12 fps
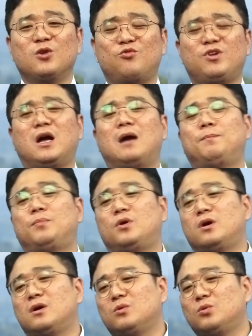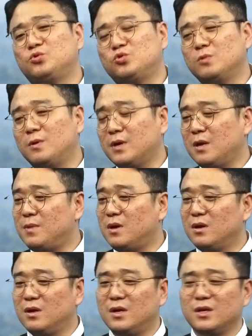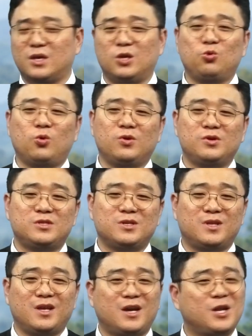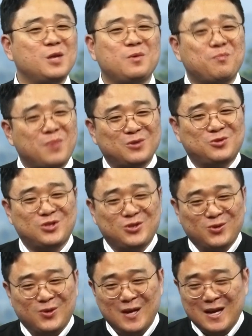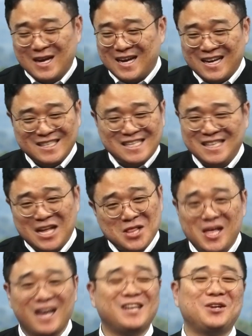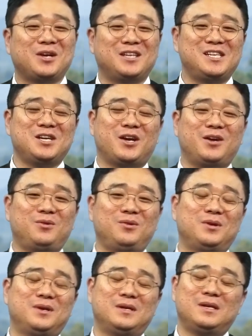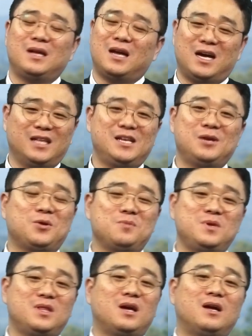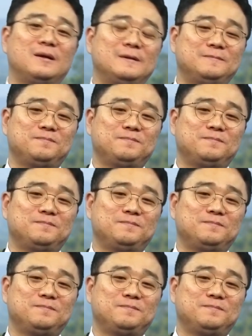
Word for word: 우리가 아파하고 주님 함께 막 기도하고 있을 때 하나님은 박수치고 아 신난다 이렇게 하실까요? 아닐 겁니다.